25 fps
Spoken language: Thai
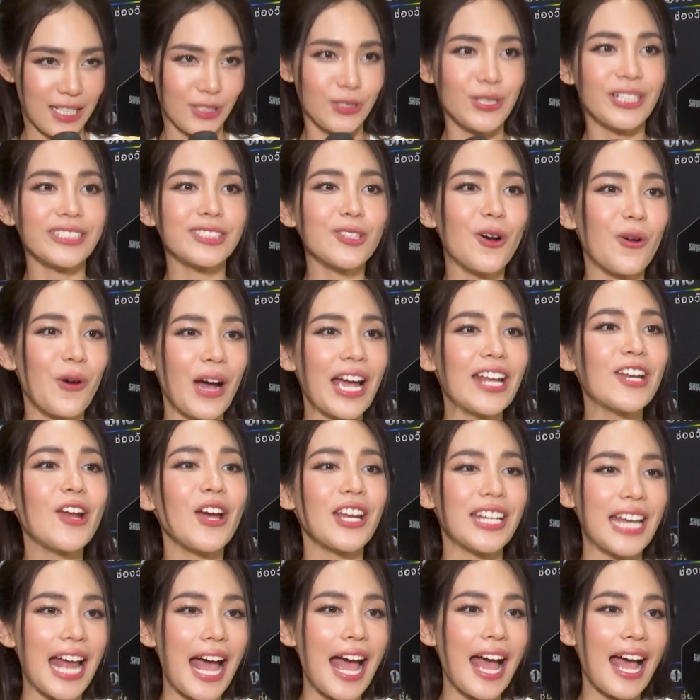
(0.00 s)
ช่วยส่งให้ห
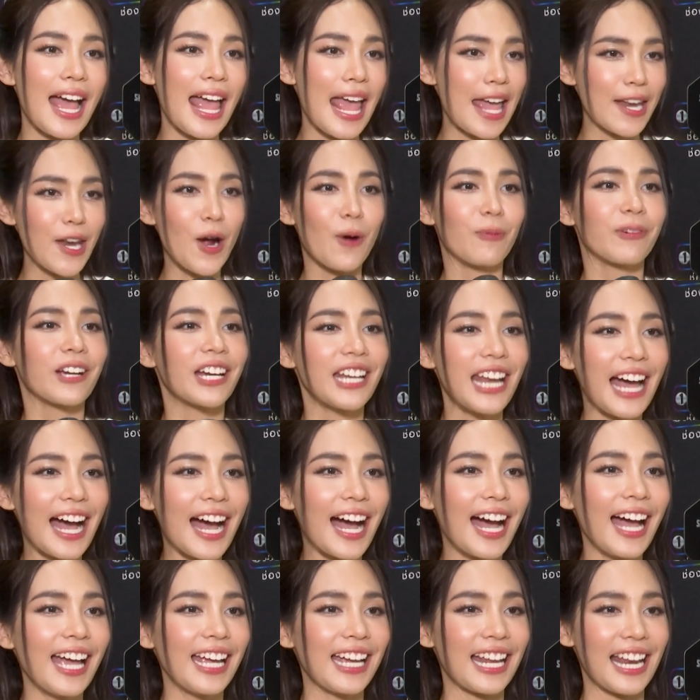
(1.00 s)
น่อยนะแอร์ดรอปก็
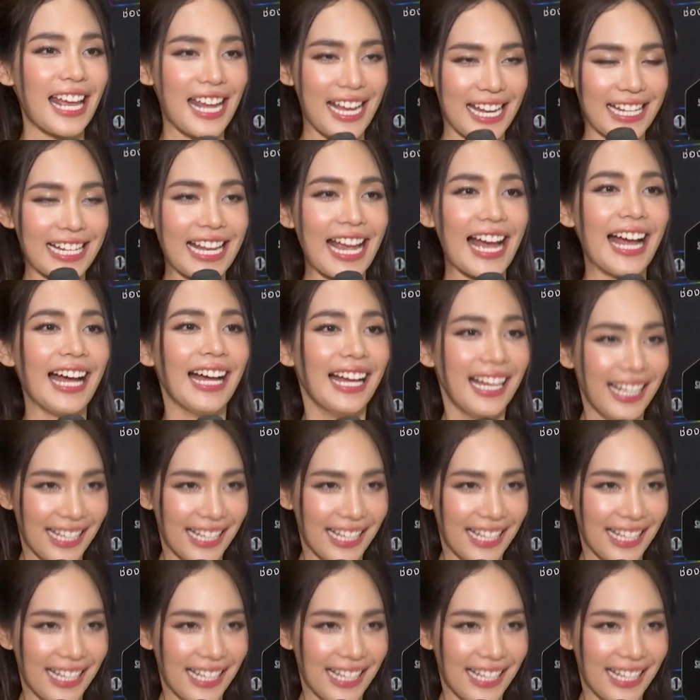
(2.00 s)
ได้อะไรอย่างเงี้ย